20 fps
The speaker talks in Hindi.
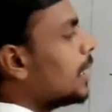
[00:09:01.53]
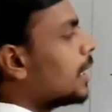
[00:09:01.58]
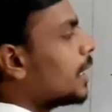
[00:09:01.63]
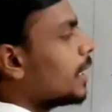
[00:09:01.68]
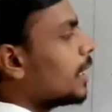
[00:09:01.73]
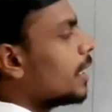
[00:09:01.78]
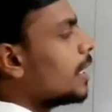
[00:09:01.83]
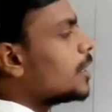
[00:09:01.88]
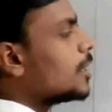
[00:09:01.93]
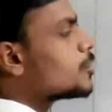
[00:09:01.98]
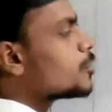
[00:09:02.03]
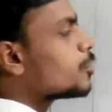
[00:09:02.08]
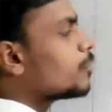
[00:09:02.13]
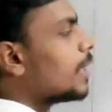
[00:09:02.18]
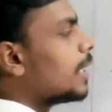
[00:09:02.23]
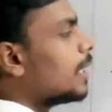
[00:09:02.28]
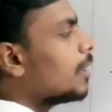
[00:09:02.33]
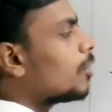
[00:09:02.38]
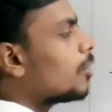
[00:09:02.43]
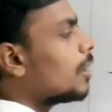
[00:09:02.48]
लिखेंगे इश्यू
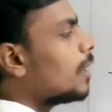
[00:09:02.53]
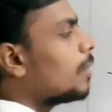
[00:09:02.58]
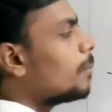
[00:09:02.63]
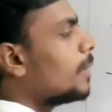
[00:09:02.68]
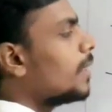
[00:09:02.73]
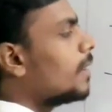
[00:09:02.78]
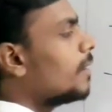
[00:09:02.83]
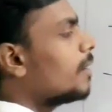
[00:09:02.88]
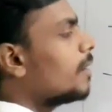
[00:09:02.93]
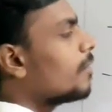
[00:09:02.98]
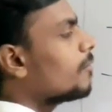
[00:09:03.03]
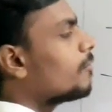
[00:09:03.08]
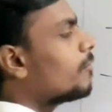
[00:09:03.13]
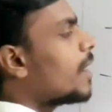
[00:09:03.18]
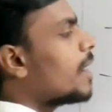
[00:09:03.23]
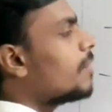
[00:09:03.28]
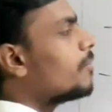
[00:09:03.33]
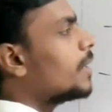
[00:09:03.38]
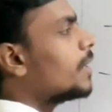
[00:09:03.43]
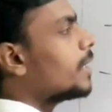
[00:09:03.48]
वाले कॉलम में
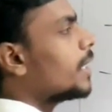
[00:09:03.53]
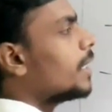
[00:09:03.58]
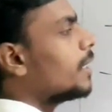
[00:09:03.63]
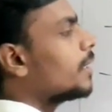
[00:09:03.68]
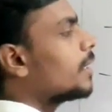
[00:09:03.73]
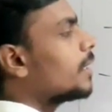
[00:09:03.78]
500